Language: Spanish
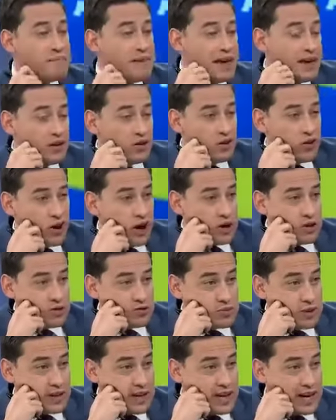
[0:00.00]
miedo a
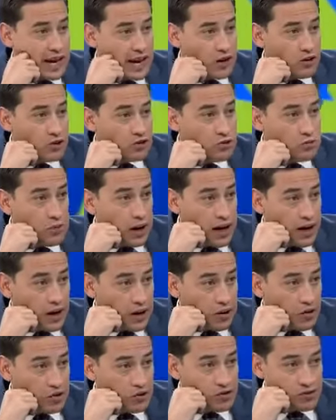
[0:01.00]
los mexicanos
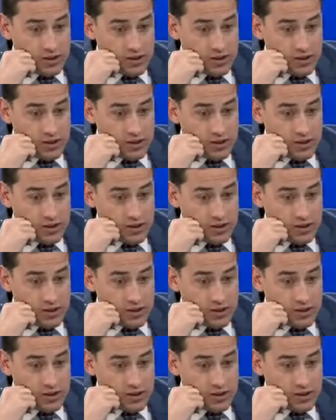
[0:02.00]
verlos.